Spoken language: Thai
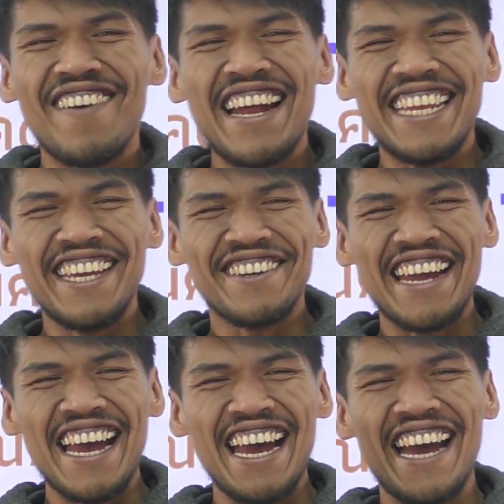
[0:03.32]
สวัสดีค
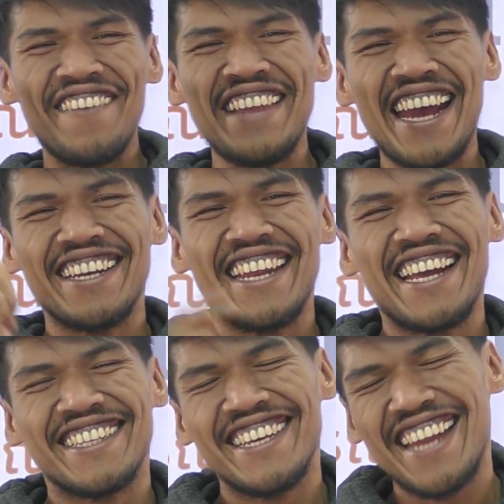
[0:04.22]
รับ
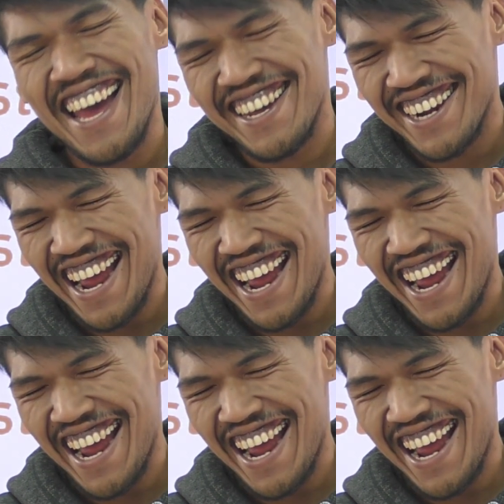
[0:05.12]
เด็กๆที่น่า